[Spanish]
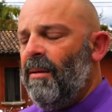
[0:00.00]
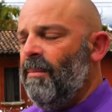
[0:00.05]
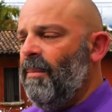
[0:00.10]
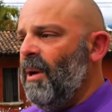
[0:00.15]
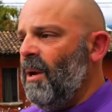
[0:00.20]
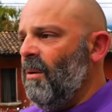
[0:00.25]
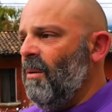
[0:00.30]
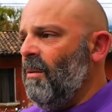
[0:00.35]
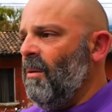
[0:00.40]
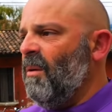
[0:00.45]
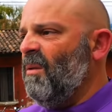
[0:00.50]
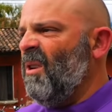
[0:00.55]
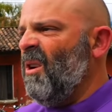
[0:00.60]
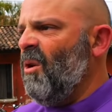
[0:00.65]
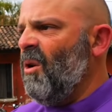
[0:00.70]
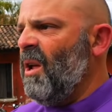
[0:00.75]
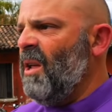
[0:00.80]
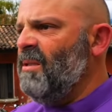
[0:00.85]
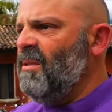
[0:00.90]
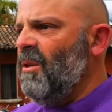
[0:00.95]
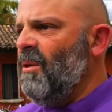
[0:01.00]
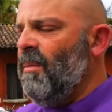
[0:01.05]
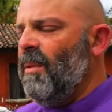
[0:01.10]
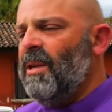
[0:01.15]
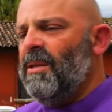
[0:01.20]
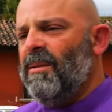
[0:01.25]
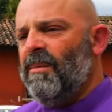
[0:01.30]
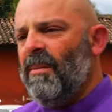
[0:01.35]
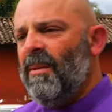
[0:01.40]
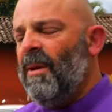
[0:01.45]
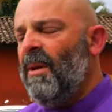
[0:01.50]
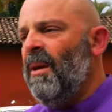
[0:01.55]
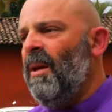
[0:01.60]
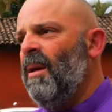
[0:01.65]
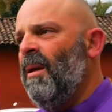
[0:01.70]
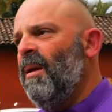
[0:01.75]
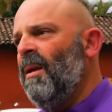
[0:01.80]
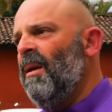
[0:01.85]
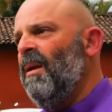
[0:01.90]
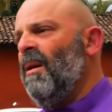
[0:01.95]
Pero creo que han sido más
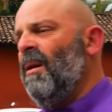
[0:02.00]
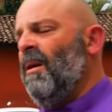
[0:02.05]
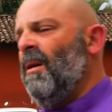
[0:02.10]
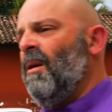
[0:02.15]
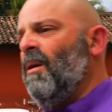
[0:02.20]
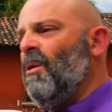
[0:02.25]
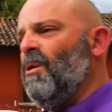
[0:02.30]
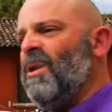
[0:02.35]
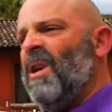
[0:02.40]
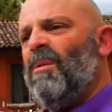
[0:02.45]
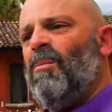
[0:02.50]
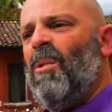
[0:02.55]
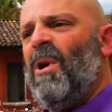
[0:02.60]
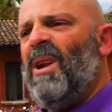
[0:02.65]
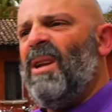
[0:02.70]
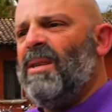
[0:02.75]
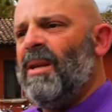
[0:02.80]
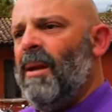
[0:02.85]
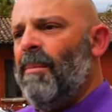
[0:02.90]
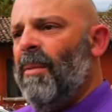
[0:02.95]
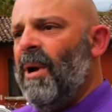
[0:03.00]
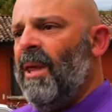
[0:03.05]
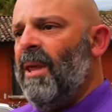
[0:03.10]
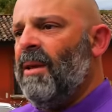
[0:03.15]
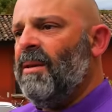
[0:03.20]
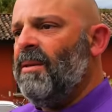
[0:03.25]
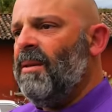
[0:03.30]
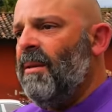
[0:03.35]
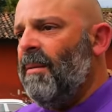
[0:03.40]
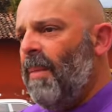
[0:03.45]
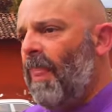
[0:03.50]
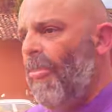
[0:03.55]
cosas buenas que malas.